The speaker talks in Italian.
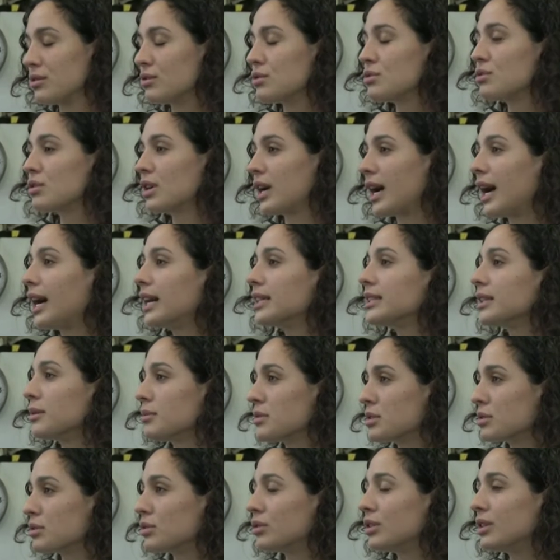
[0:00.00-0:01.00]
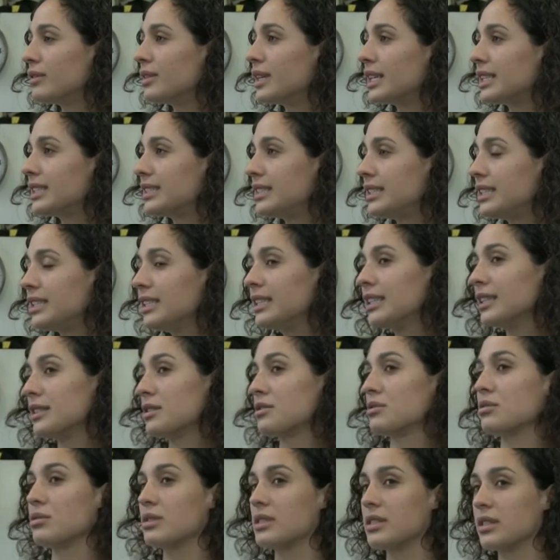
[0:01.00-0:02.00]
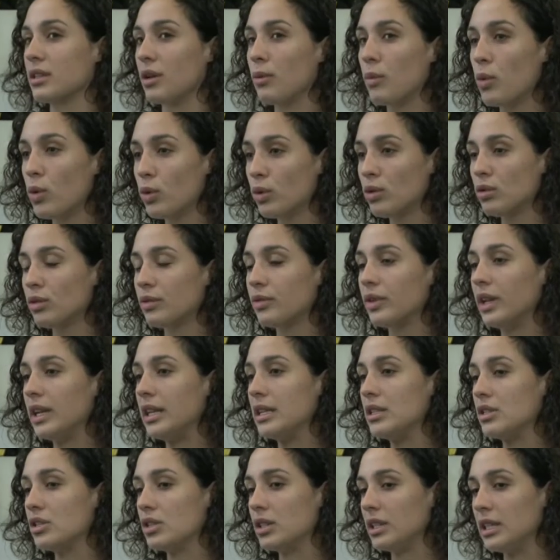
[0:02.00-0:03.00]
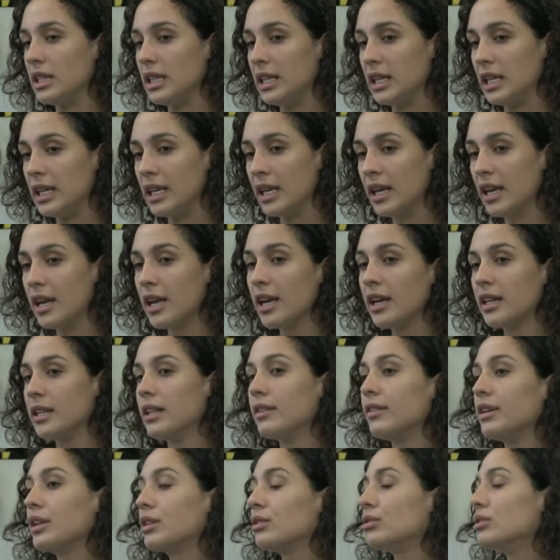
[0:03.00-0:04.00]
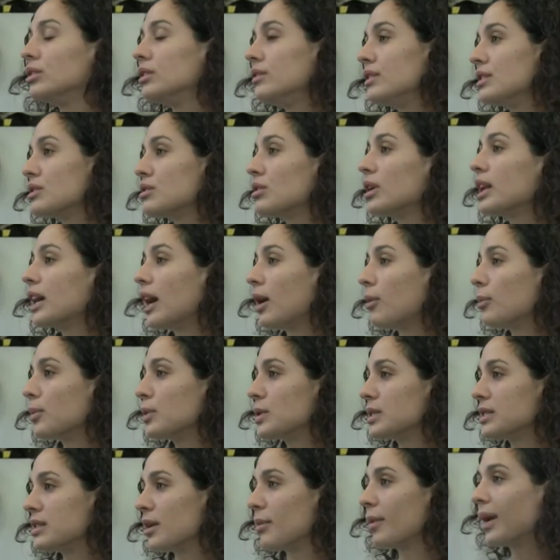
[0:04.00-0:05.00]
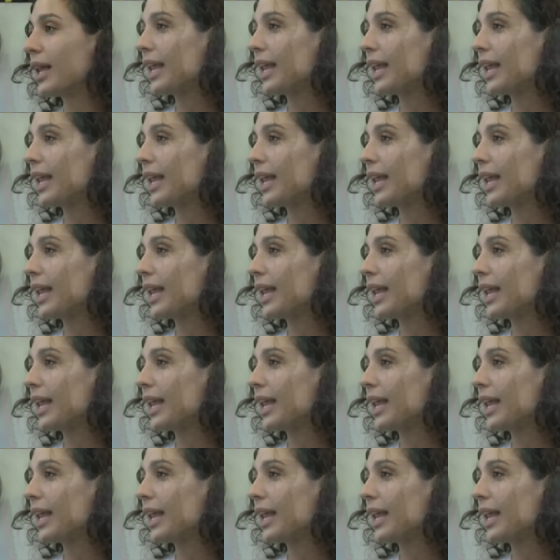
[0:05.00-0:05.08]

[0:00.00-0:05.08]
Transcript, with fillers: giocata, mi sono divertita e sono stata molto felice di, di aver condiviso il campo insieme a